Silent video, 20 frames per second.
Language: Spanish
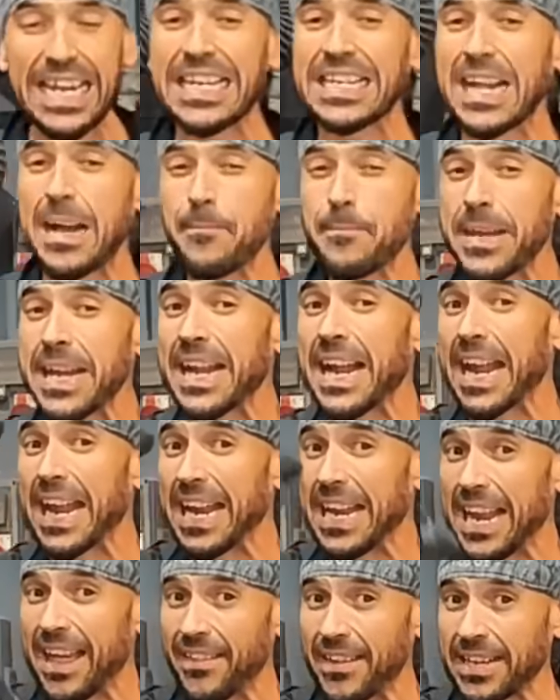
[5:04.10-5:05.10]
Y también
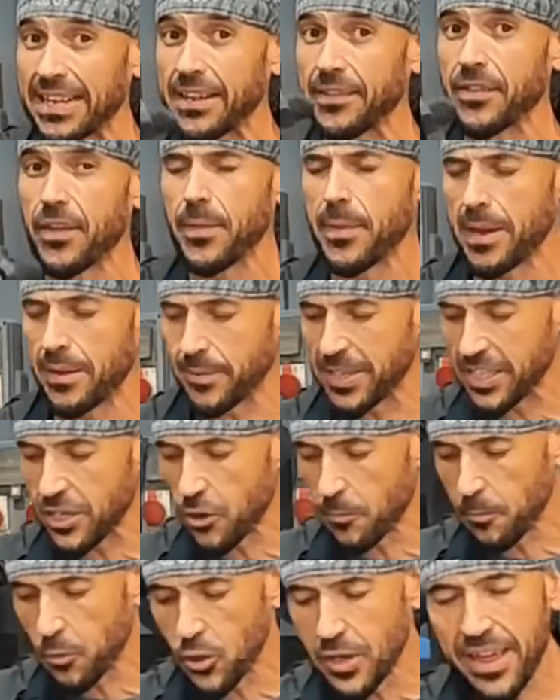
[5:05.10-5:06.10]
en la descripción del
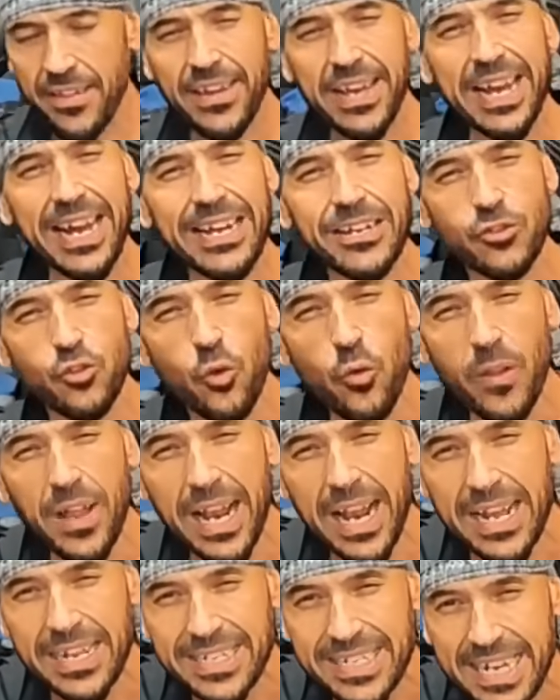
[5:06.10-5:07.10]
vídeo voy a dejar
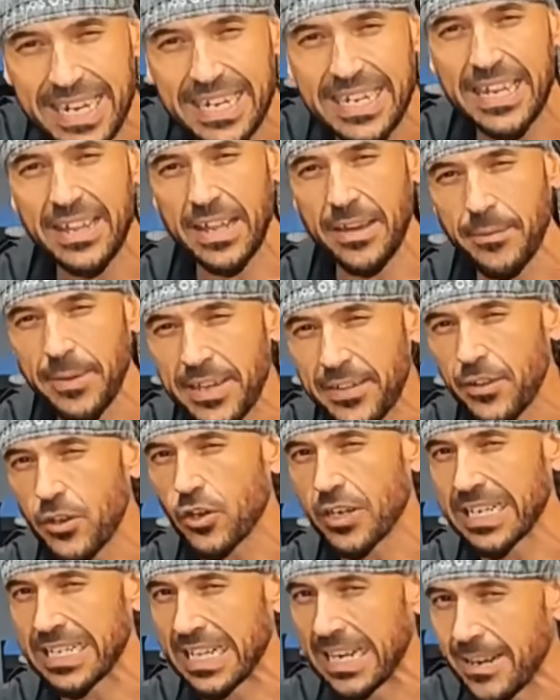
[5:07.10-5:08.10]
toda la serie de
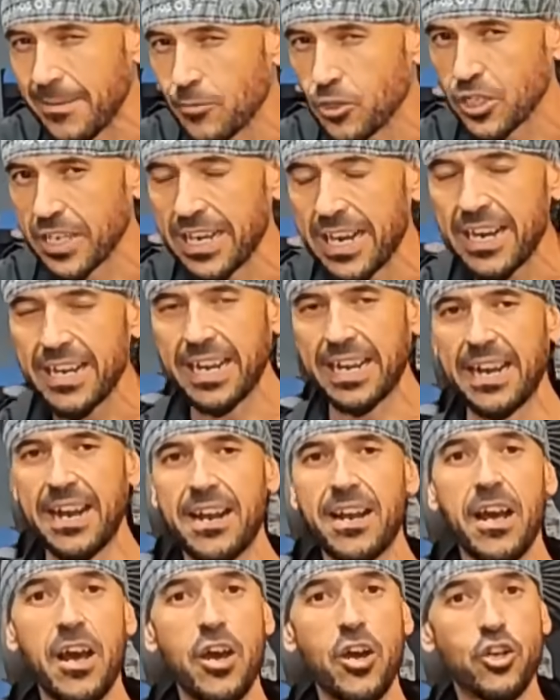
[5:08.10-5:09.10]
vídeos que tenemos en el
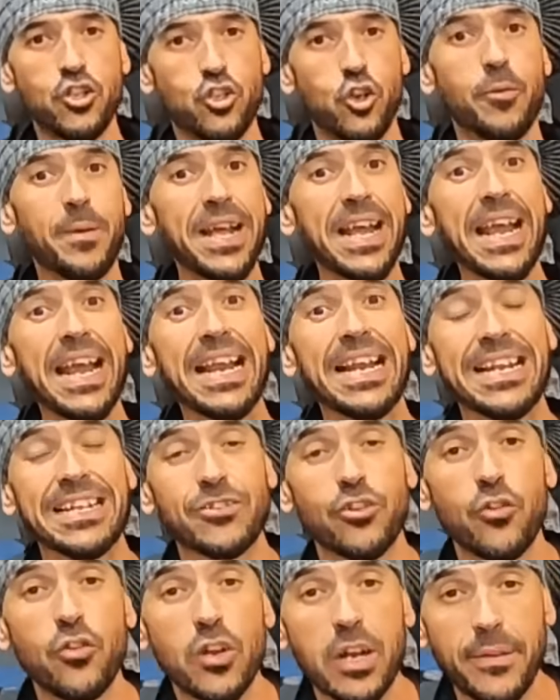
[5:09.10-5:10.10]
canal sobre el
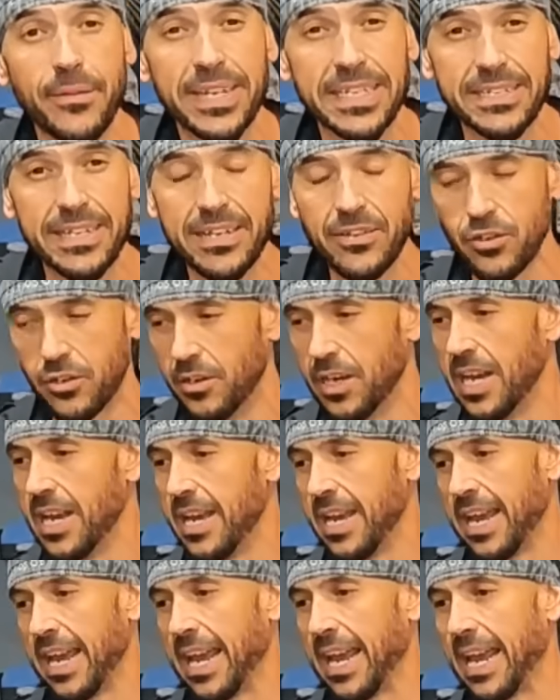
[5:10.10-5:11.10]
de revestido.
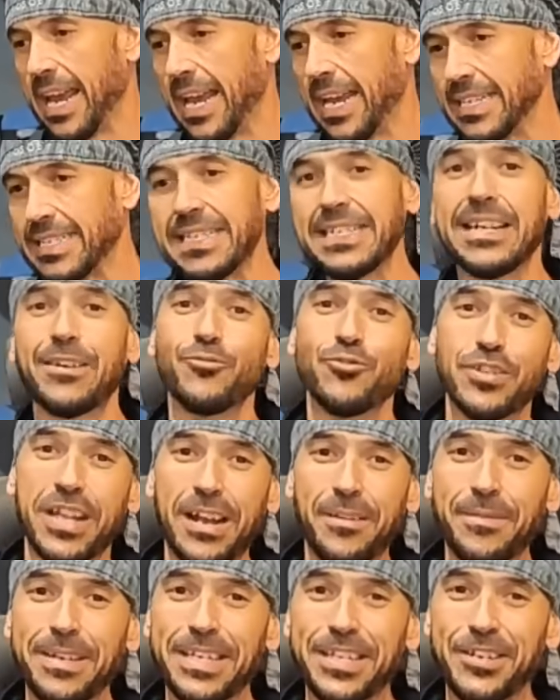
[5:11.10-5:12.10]
Eh, si te
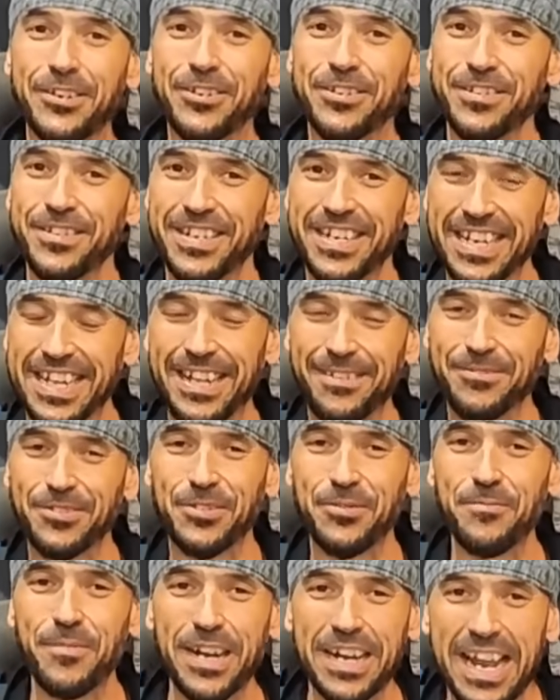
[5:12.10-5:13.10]
gusta el vídeo, le
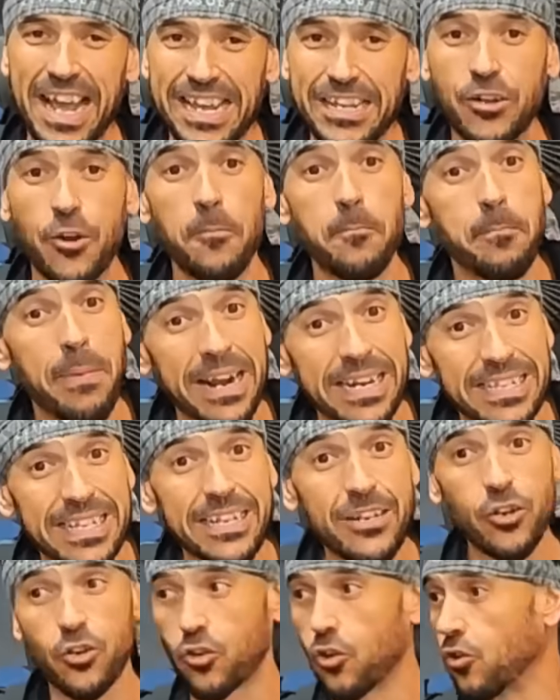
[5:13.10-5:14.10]
damos un buen like,
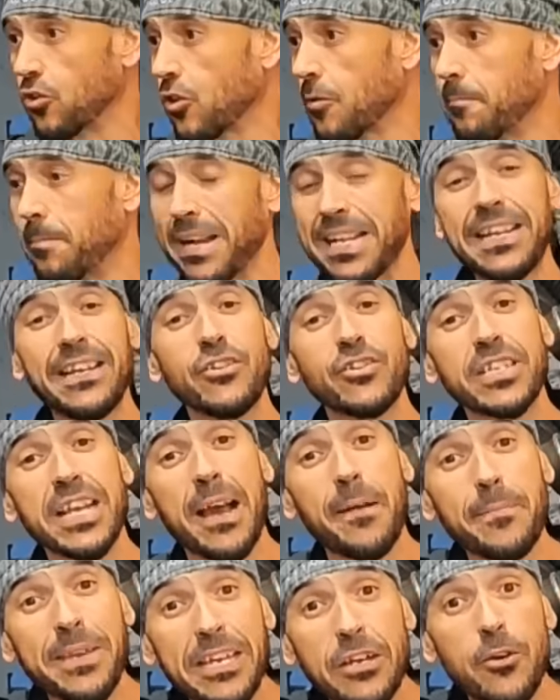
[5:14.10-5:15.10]
compartirlo con compañeros y
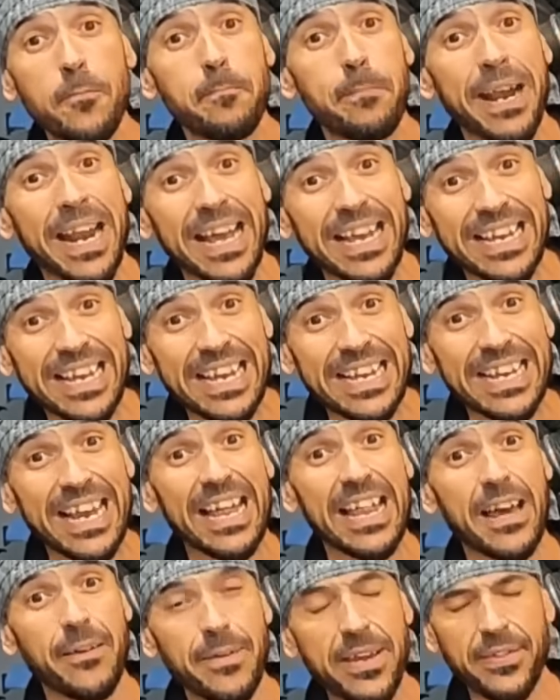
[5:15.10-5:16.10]
amigos para que
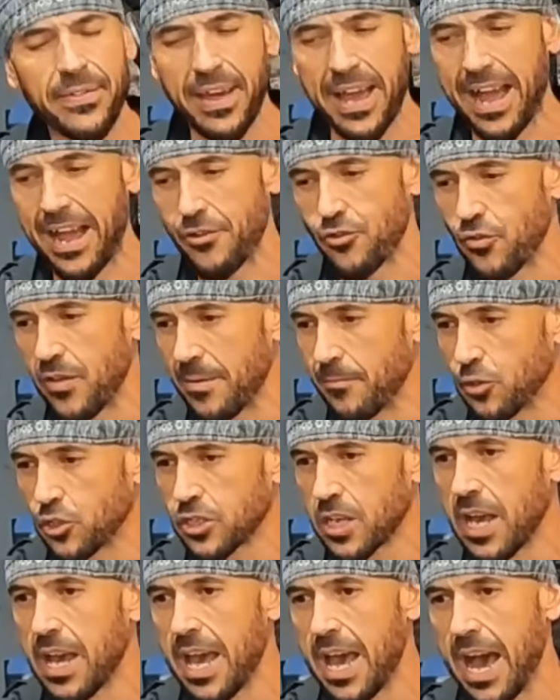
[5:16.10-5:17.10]
cada vez ayudemos